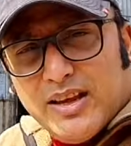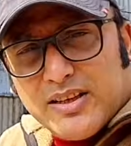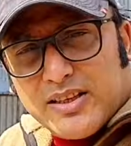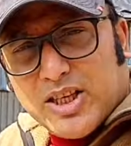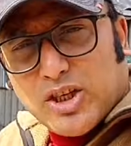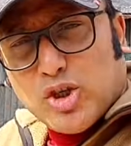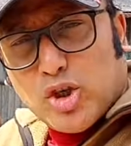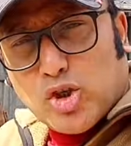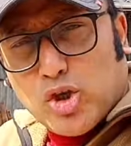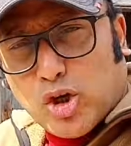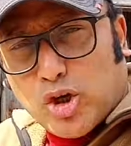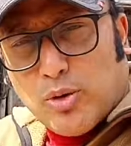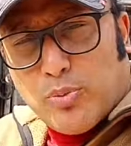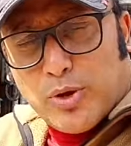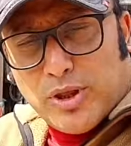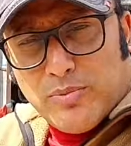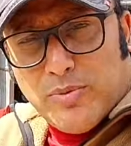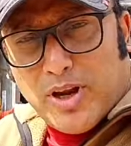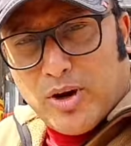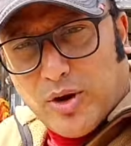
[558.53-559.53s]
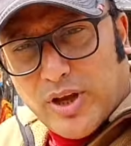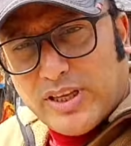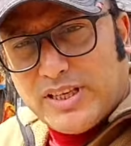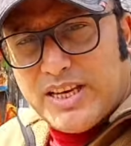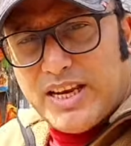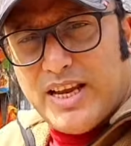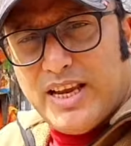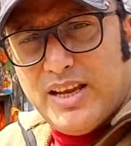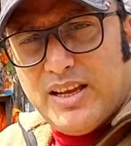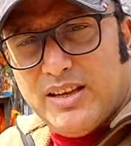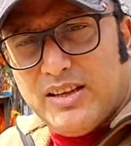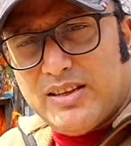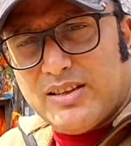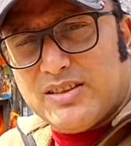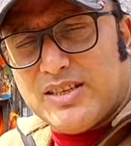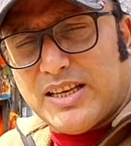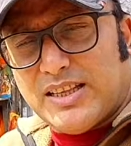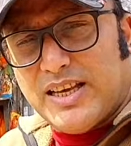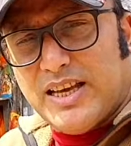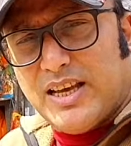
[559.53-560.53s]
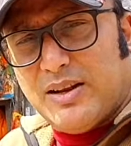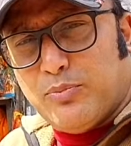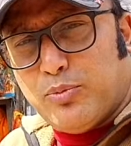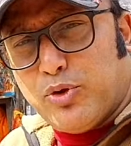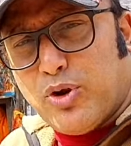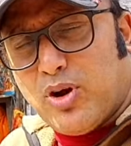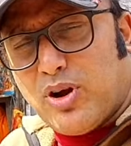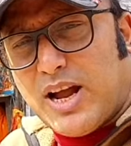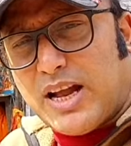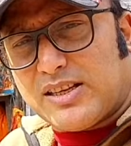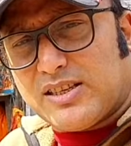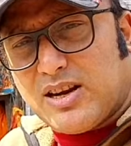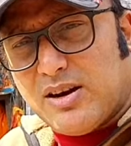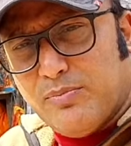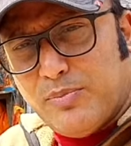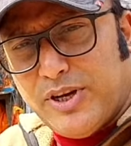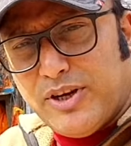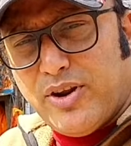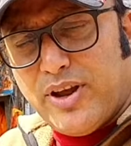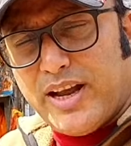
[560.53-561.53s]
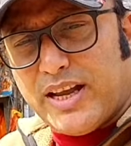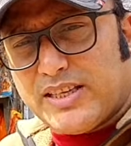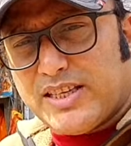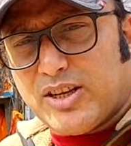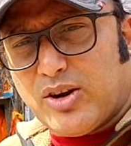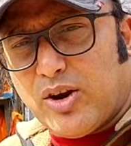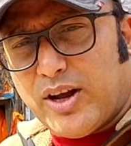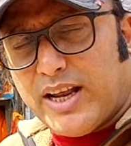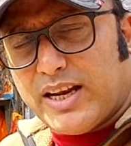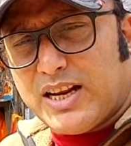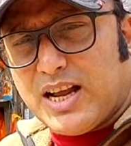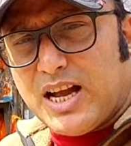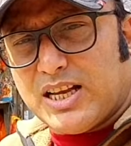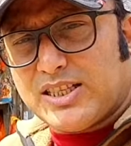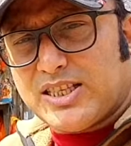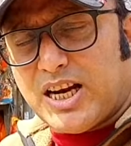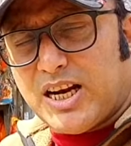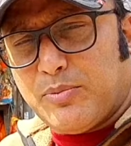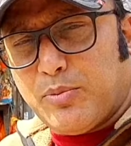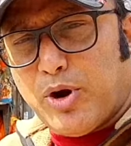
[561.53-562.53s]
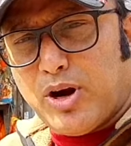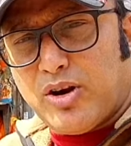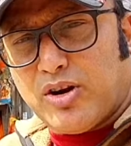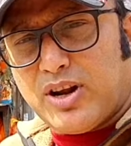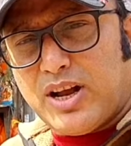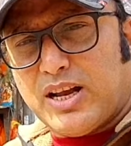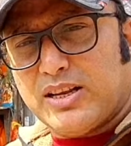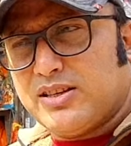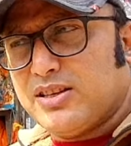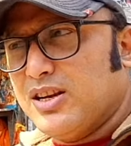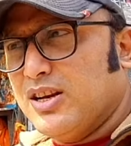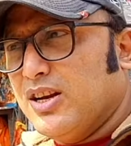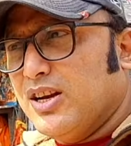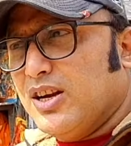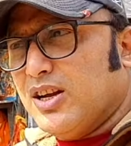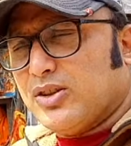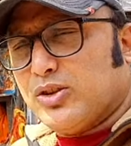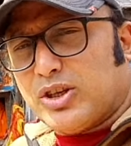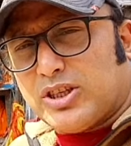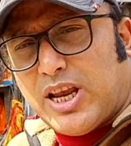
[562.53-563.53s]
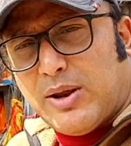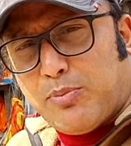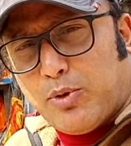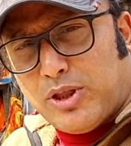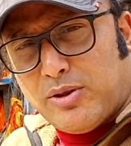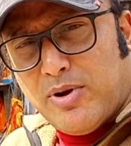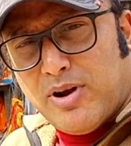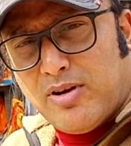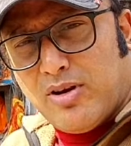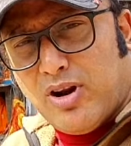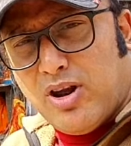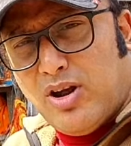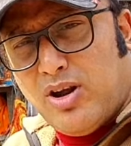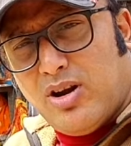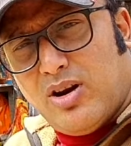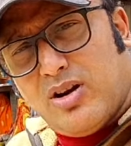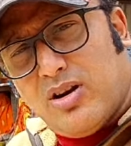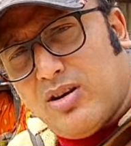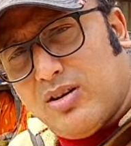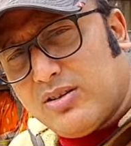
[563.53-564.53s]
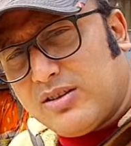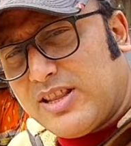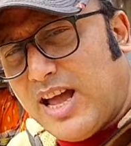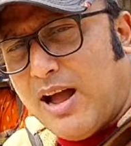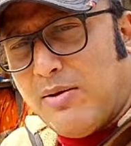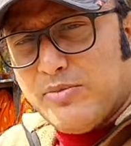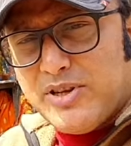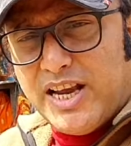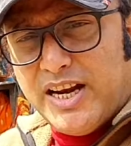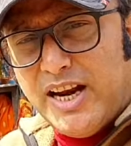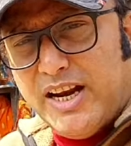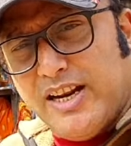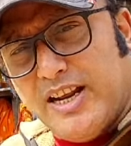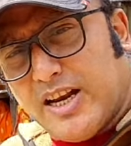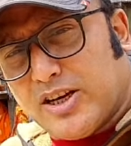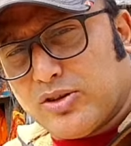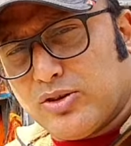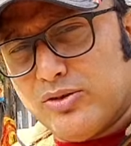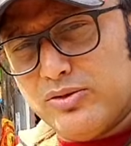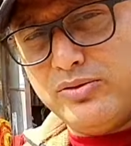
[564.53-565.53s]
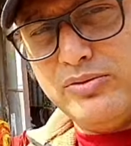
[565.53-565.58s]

কিছু ছোট প্রতিমা রয়েছে যাদের পুরো কাজ কমপ্লিট হয়ে গেছে রঙের কাজ শাড়ি পরানোর কাজ তো সেই প্রতিমাগুলো দাম জেনে নিয়ে আসুন